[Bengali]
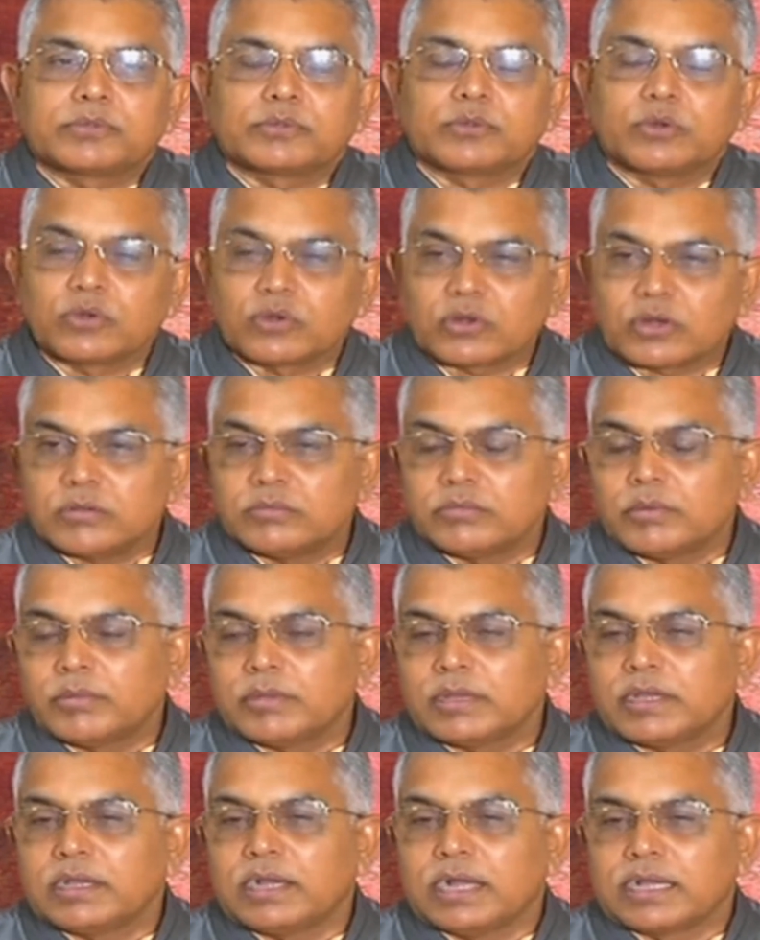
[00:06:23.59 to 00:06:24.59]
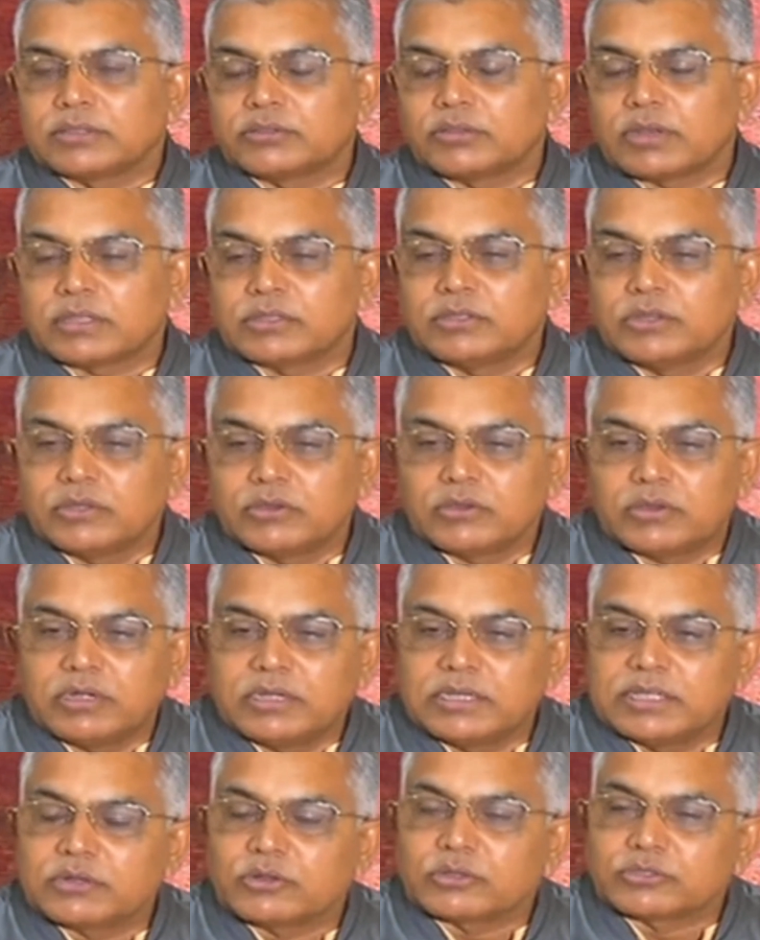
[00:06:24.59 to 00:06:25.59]
কোনো ভাবে হাত ধরাধরি করে
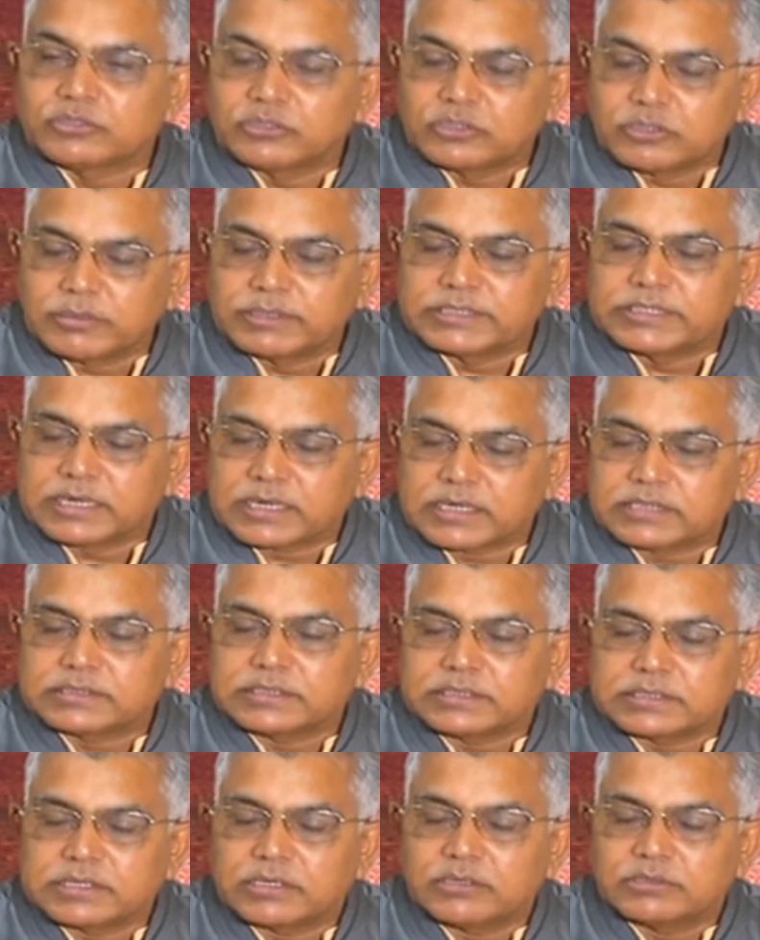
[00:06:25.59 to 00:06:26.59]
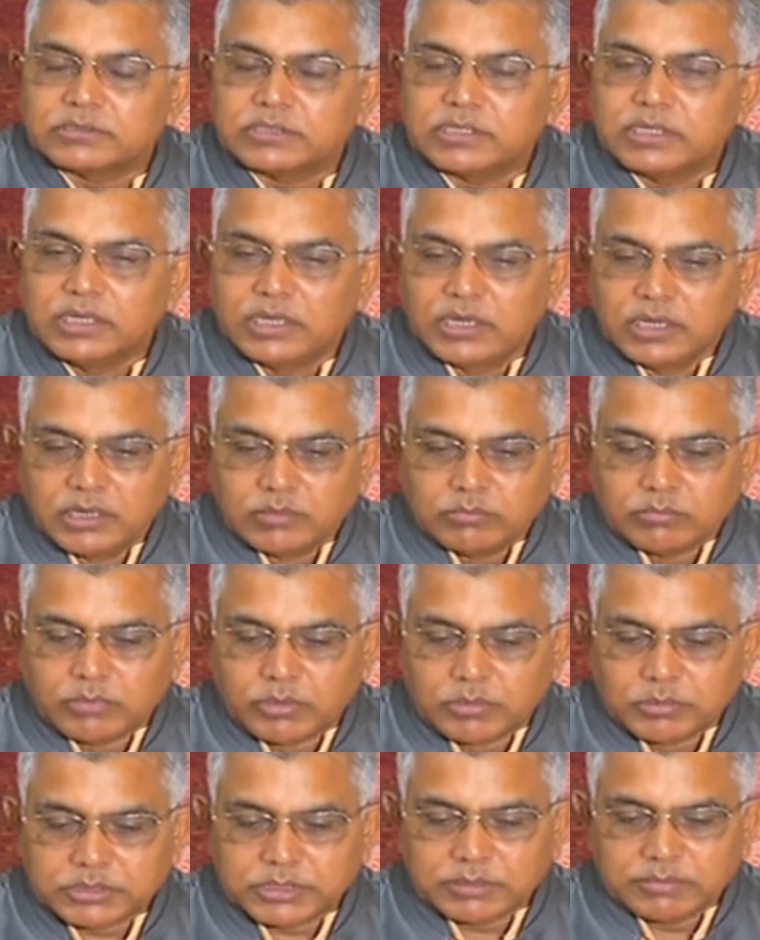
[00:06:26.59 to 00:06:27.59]
নিজের অস্তিত্ব বাঁচিয়ে রাখার চেষ্টা হচ্ছে
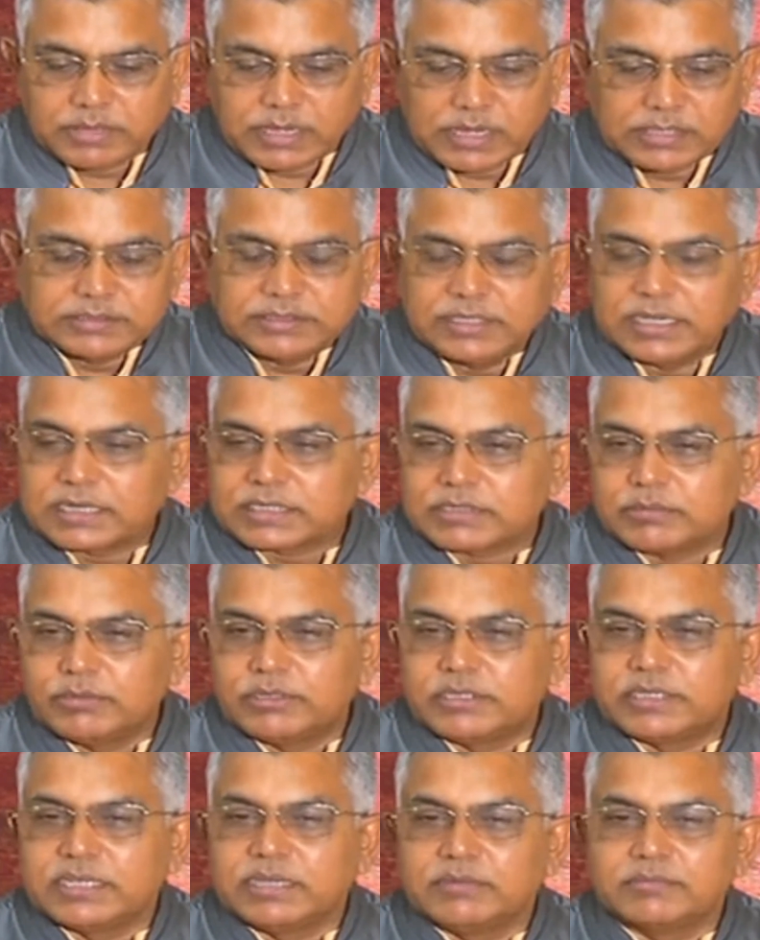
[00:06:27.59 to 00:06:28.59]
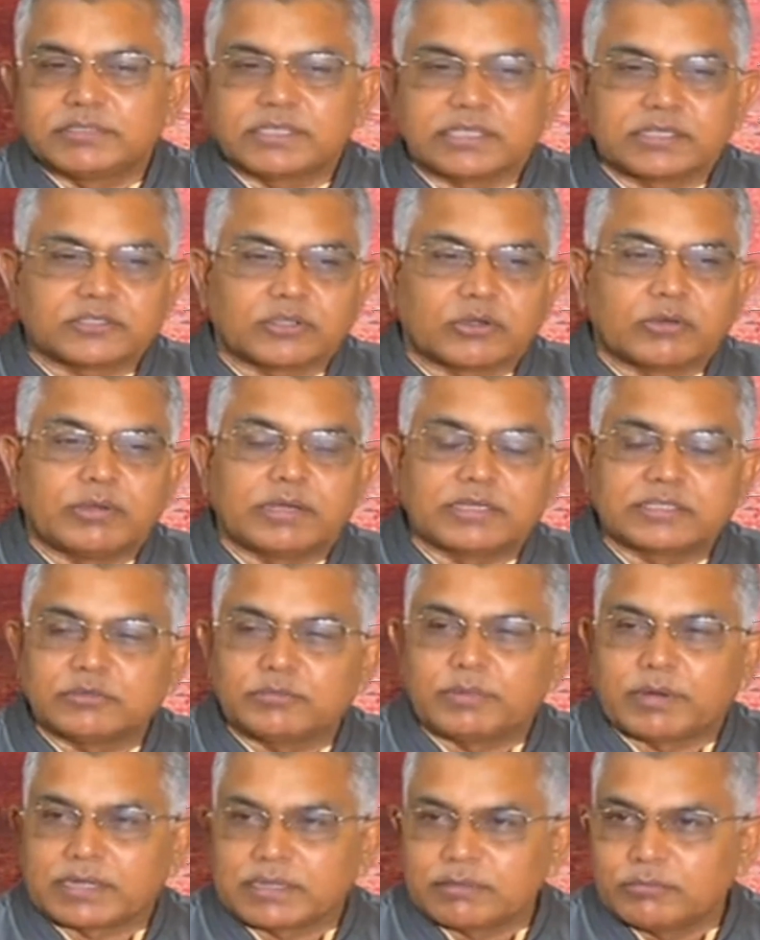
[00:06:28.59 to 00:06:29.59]
মমতা ব্যানার্জি একসময় টিএমসিকে
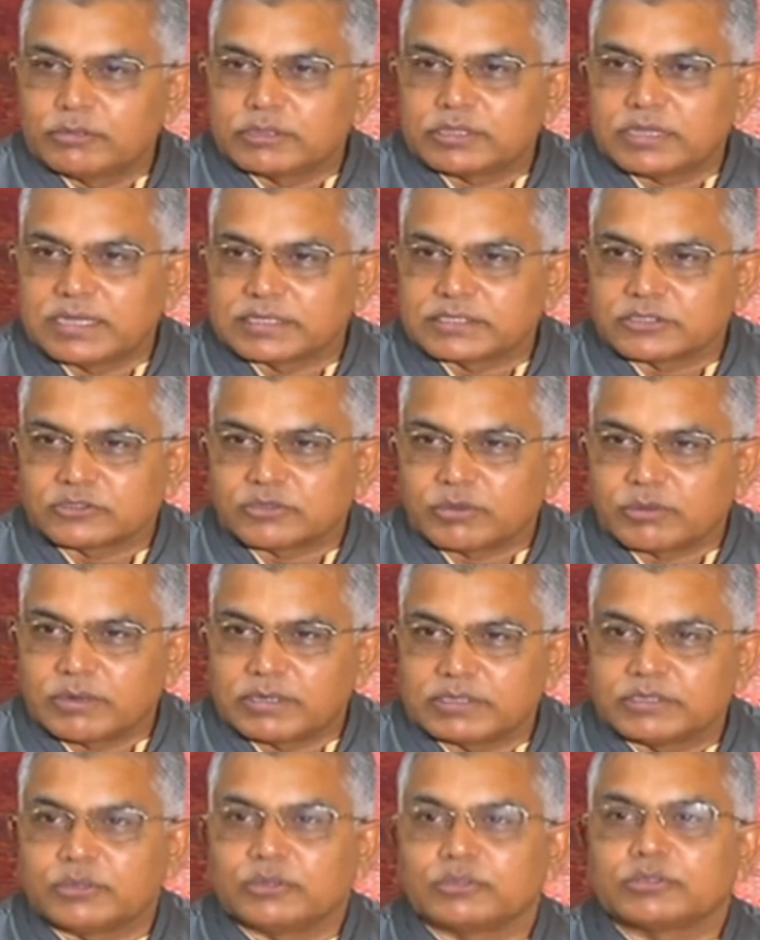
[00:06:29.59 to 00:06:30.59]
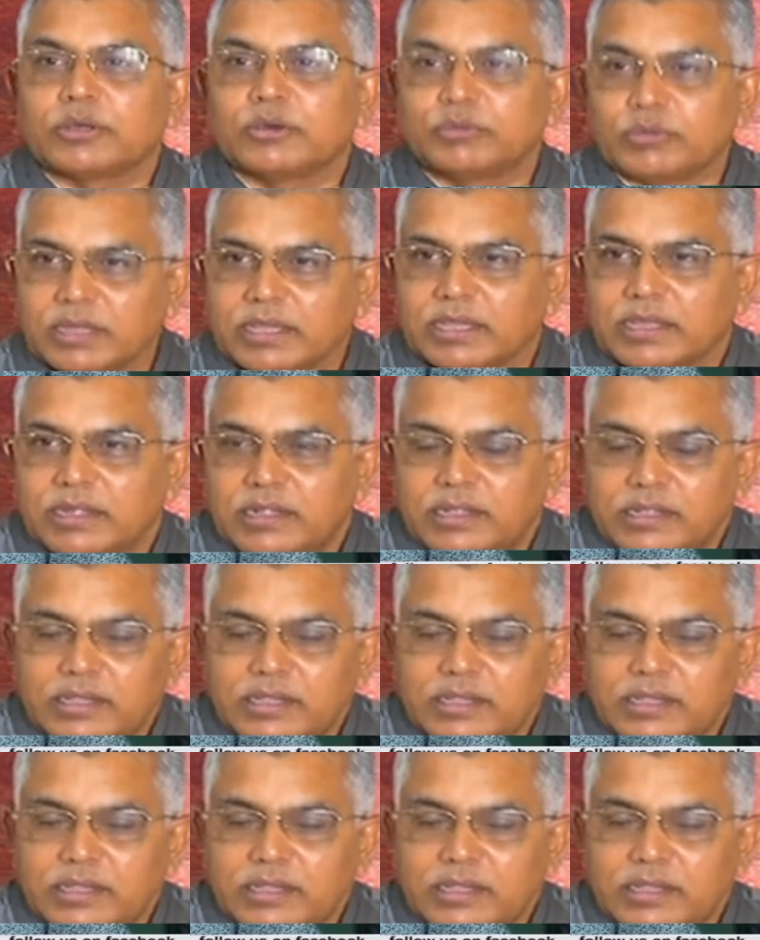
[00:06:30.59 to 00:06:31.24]
সর্বভারতীয় পার্টি বলতেন আজকে সর্বভারতীয় কোথাও নাই